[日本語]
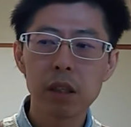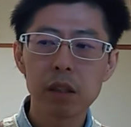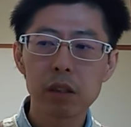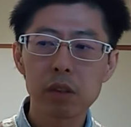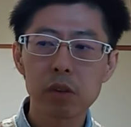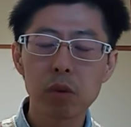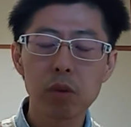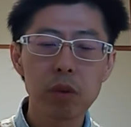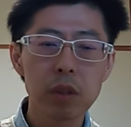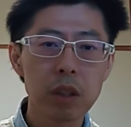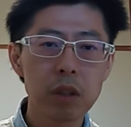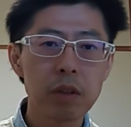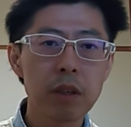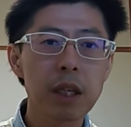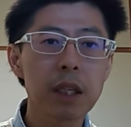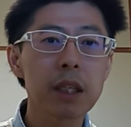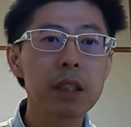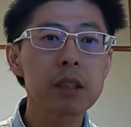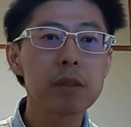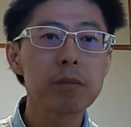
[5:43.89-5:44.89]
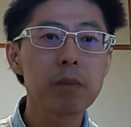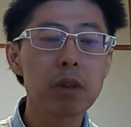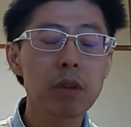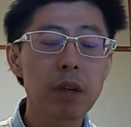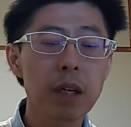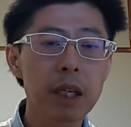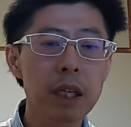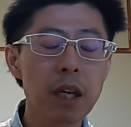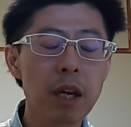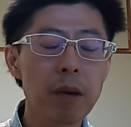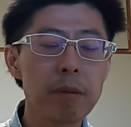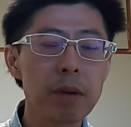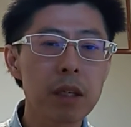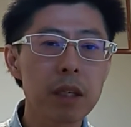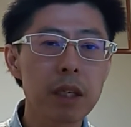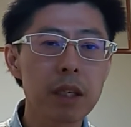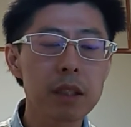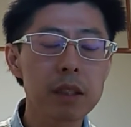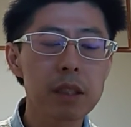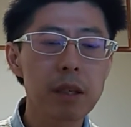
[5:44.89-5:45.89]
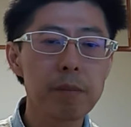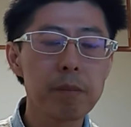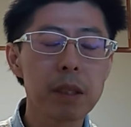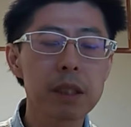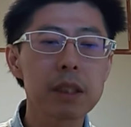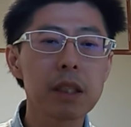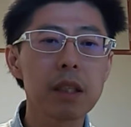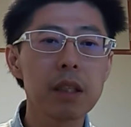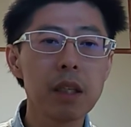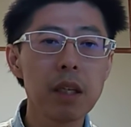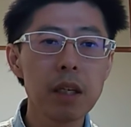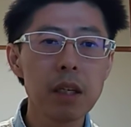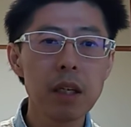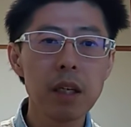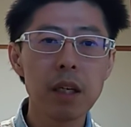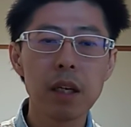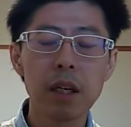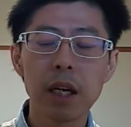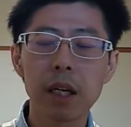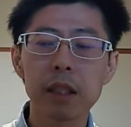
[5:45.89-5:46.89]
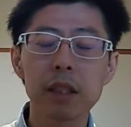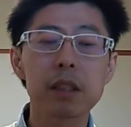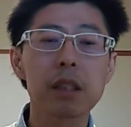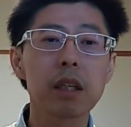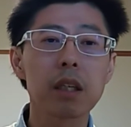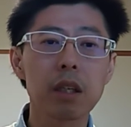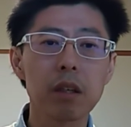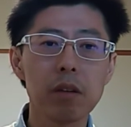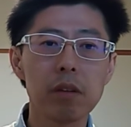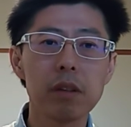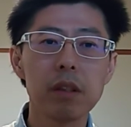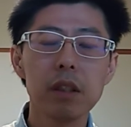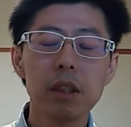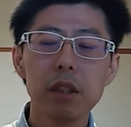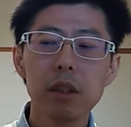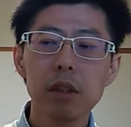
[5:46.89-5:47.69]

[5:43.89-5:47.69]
そこに上夏美とか池山明さん混ぜて宛先を